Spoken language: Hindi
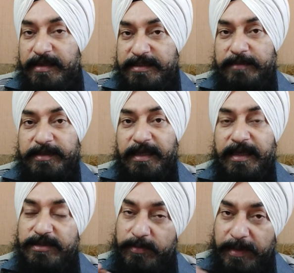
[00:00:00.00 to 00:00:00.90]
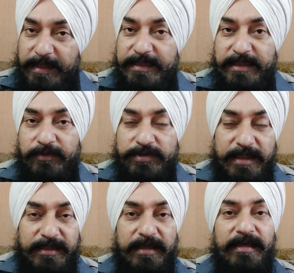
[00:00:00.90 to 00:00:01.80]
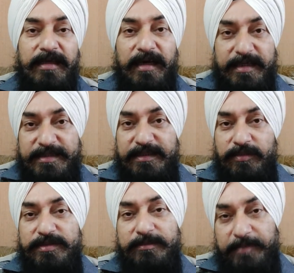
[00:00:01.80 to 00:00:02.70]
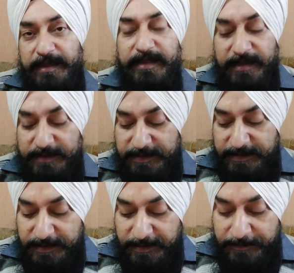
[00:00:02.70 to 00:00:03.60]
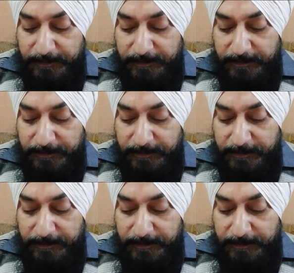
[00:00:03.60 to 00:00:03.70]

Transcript: क्षमता है जो माइलेज है वो ज़्यादा अच्छी थोड़ी सी बेहतर कर देती है